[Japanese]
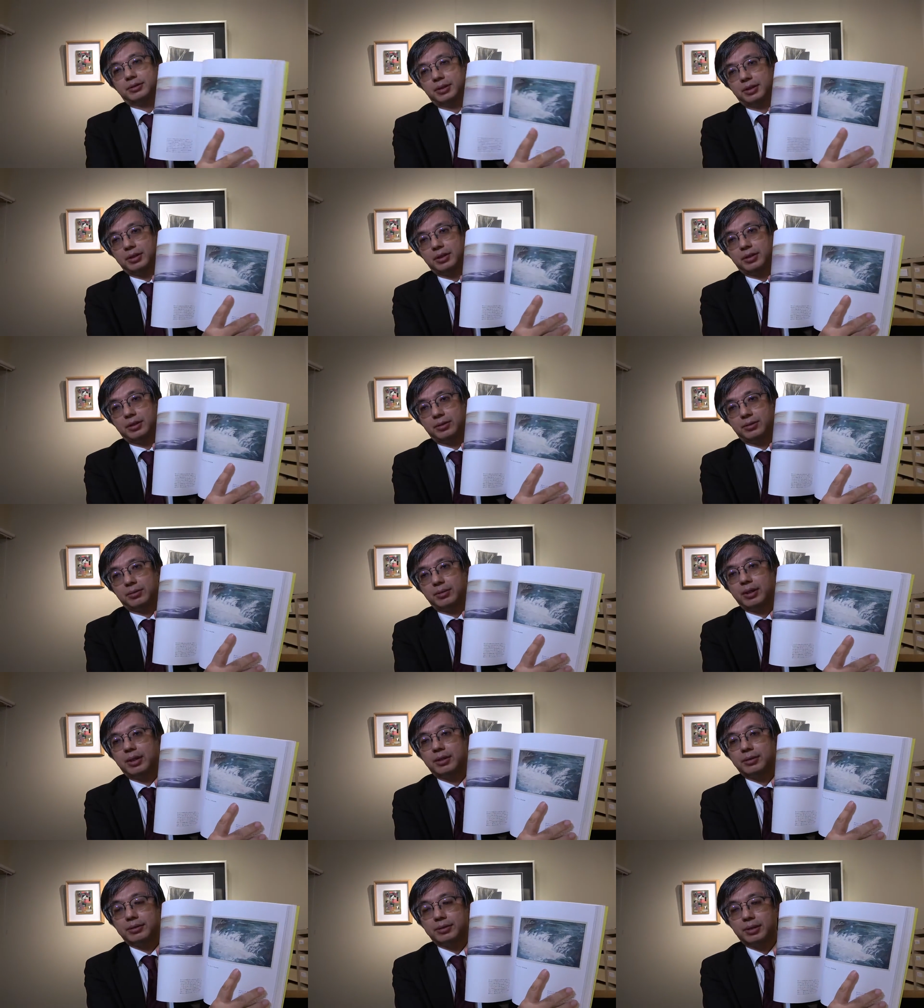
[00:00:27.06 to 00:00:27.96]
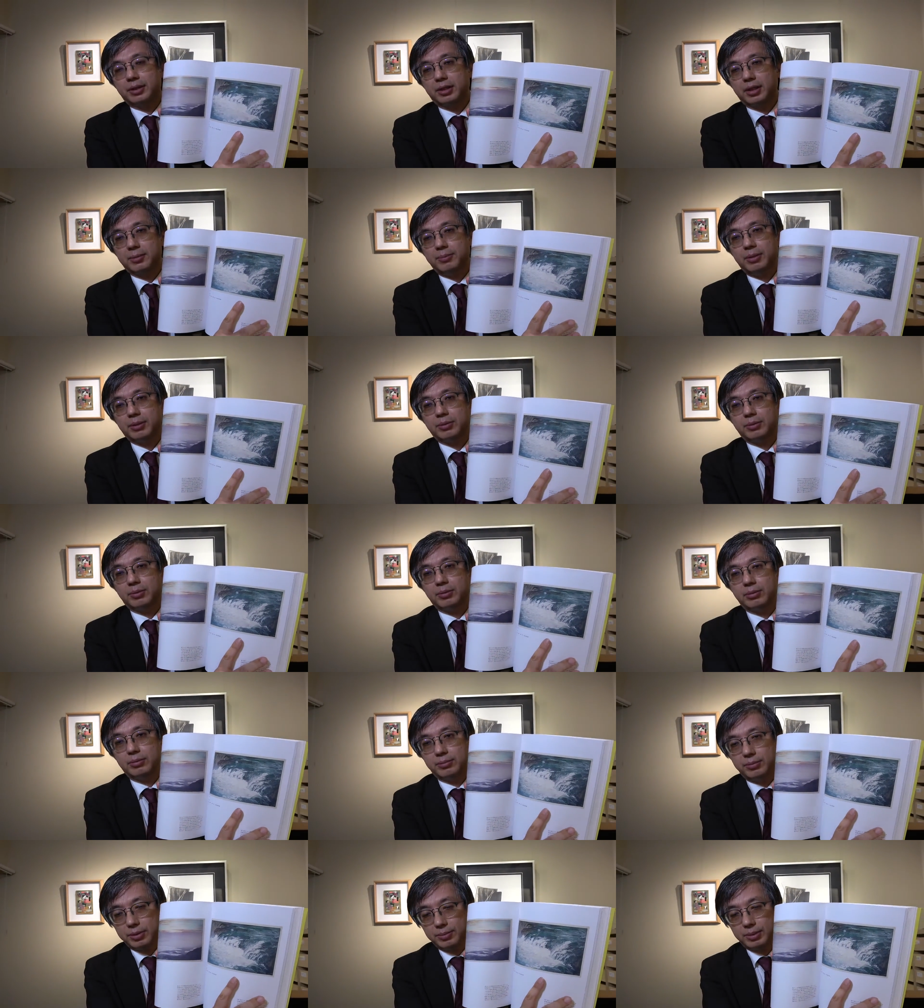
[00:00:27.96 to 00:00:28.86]
ぜひご連絡いただければと
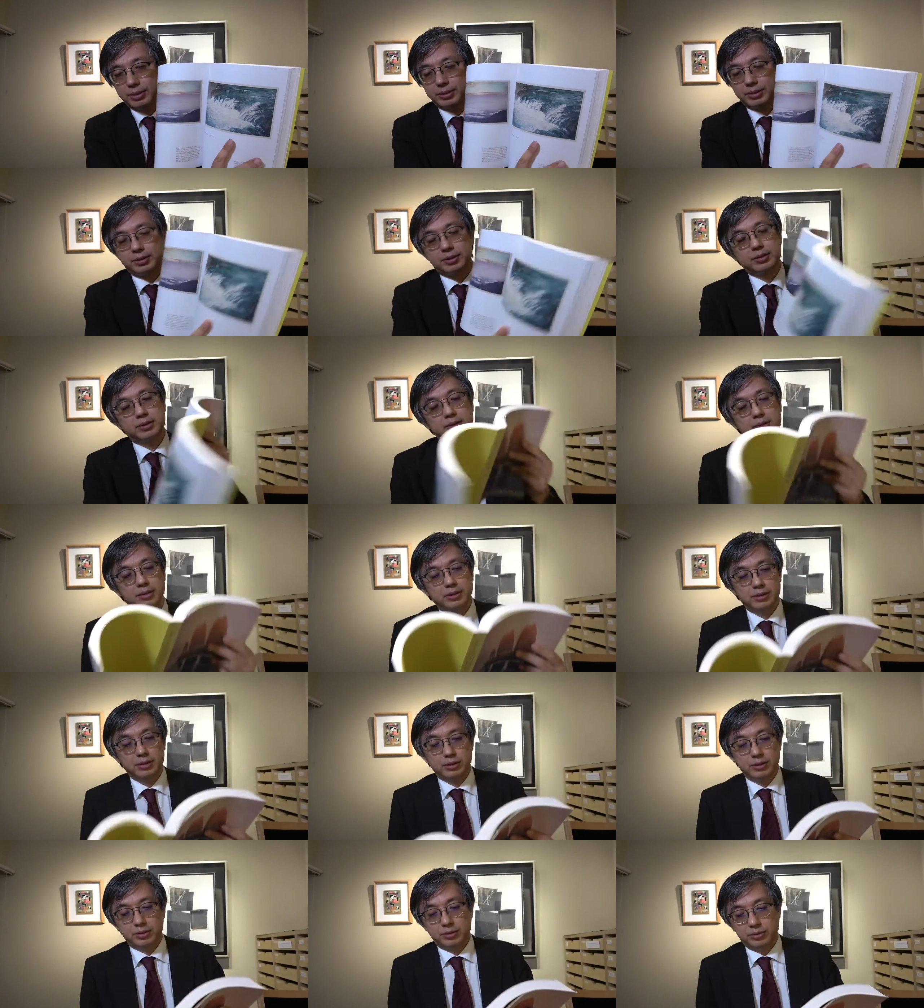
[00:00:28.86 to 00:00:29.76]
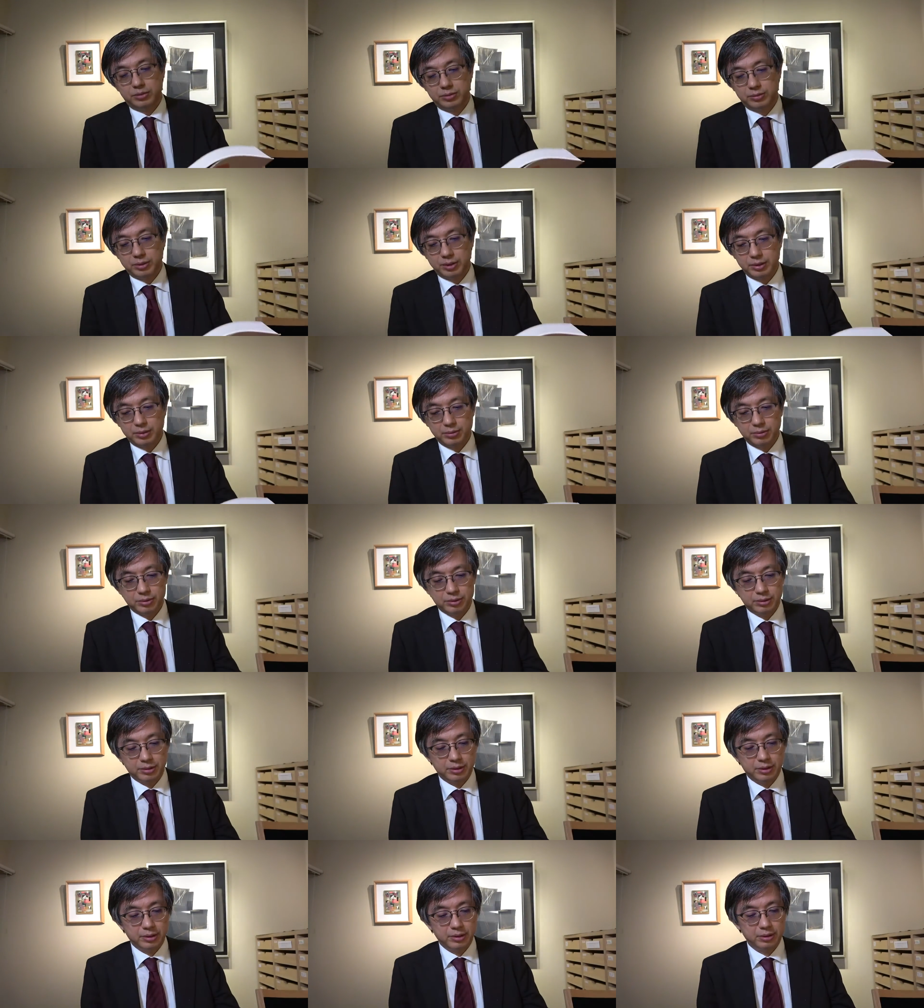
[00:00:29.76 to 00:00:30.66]
思います吉田博
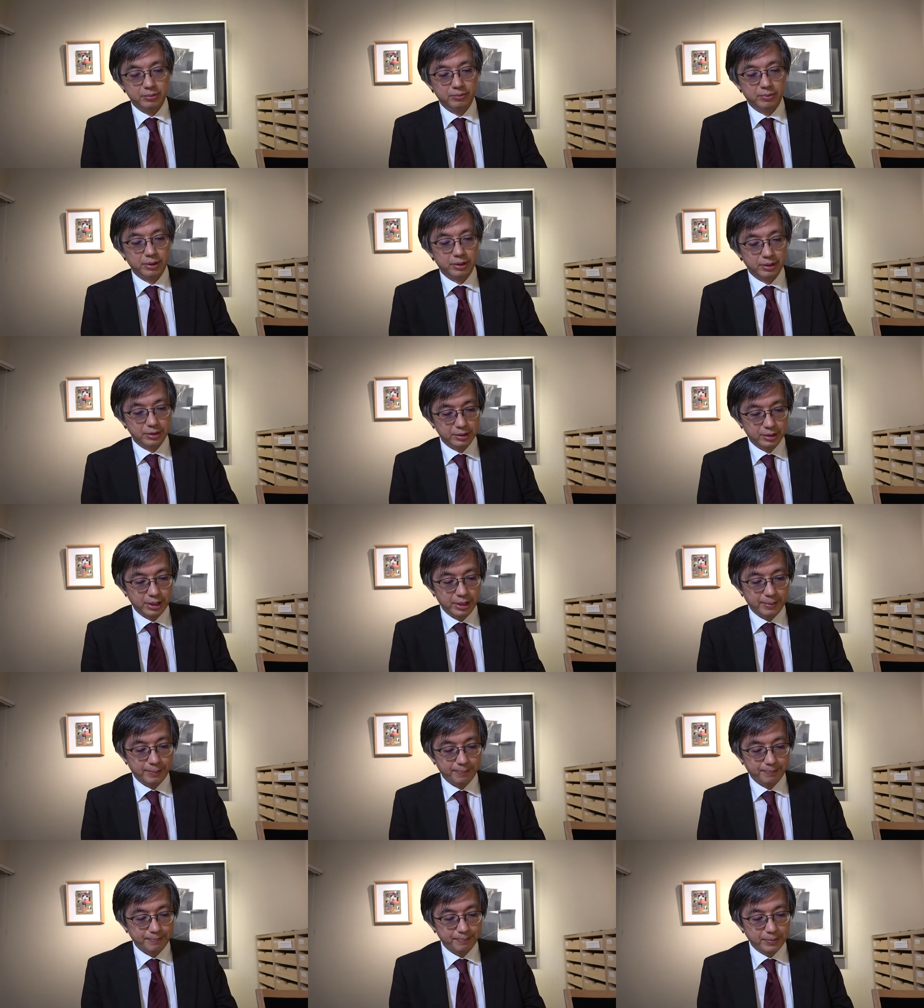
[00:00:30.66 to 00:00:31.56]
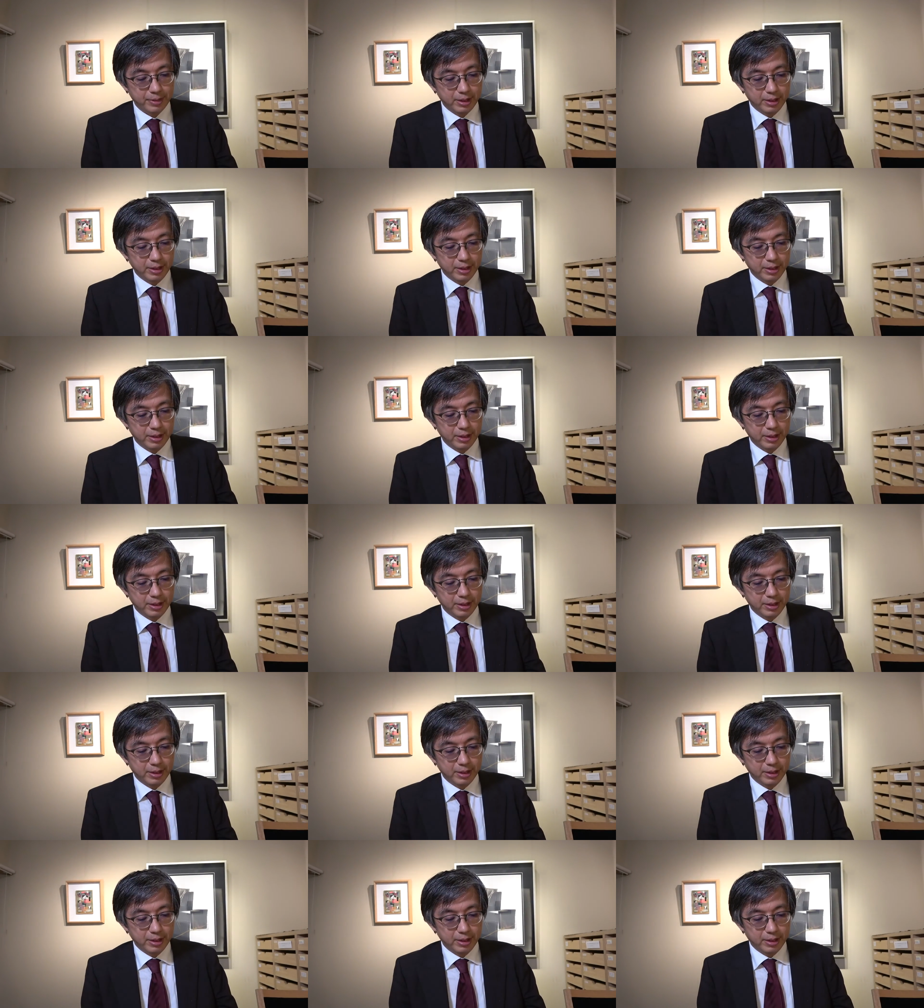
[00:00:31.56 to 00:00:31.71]
はですね